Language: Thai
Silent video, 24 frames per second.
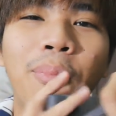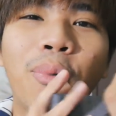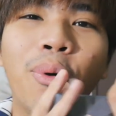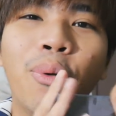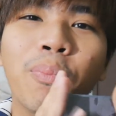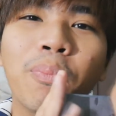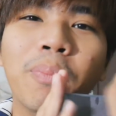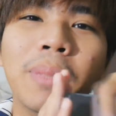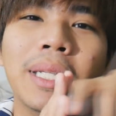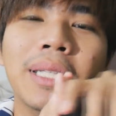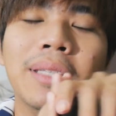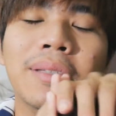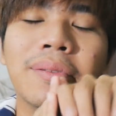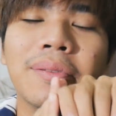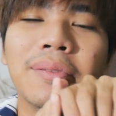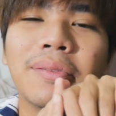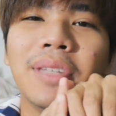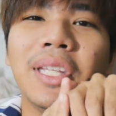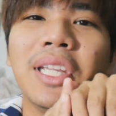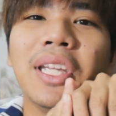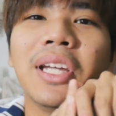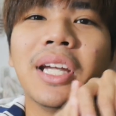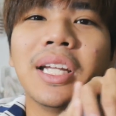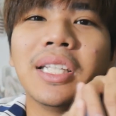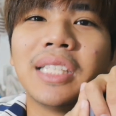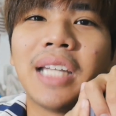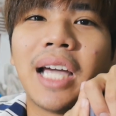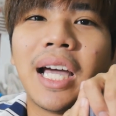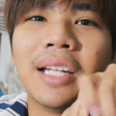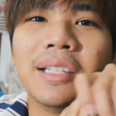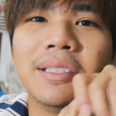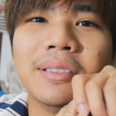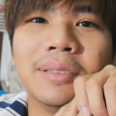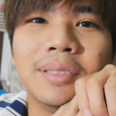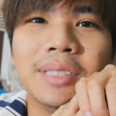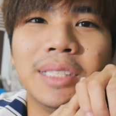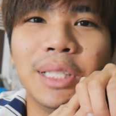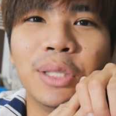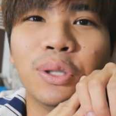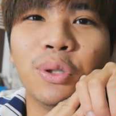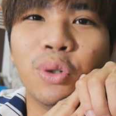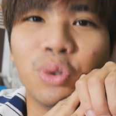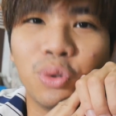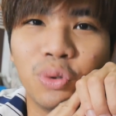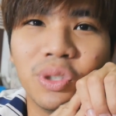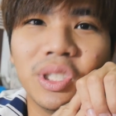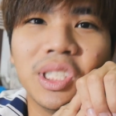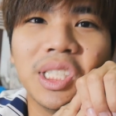ผมเป็นติ่งอาจารย์อิ
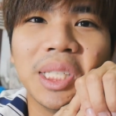โต้จุน